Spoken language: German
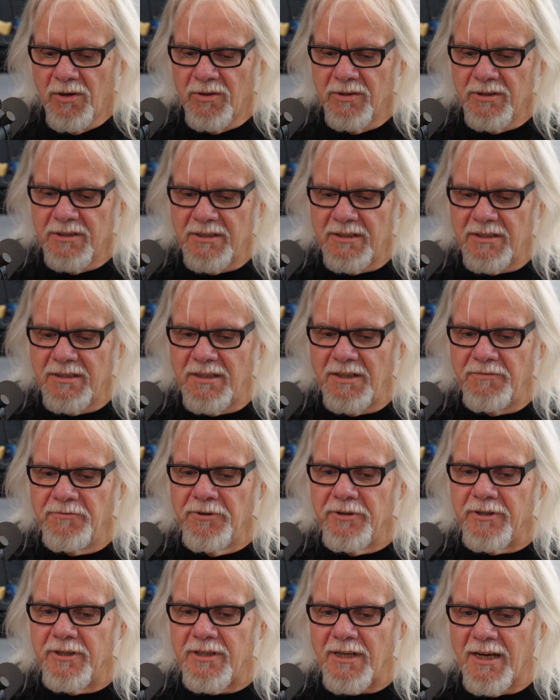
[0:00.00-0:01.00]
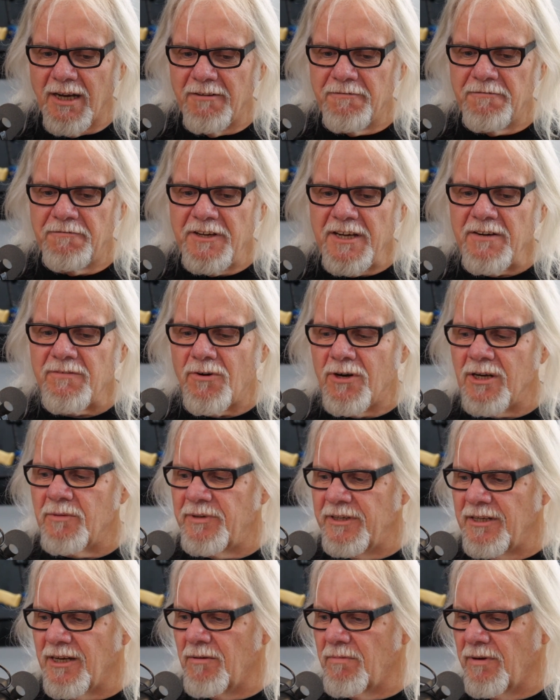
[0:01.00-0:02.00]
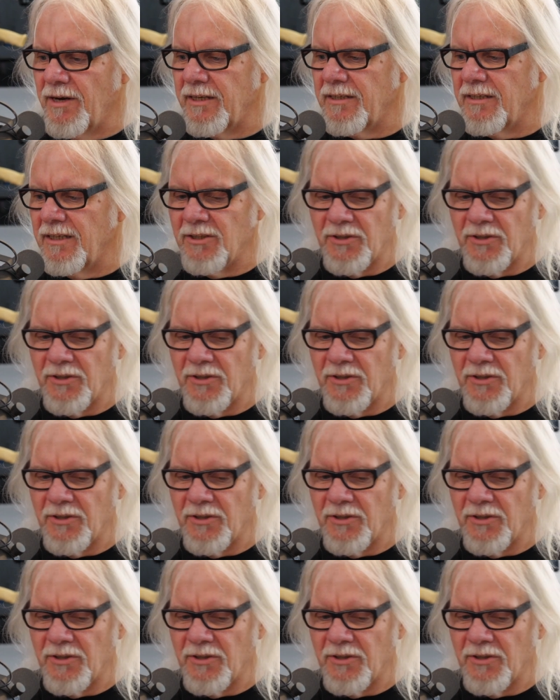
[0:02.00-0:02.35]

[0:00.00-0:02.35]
Und die würde da vier Wochen mitarbeiten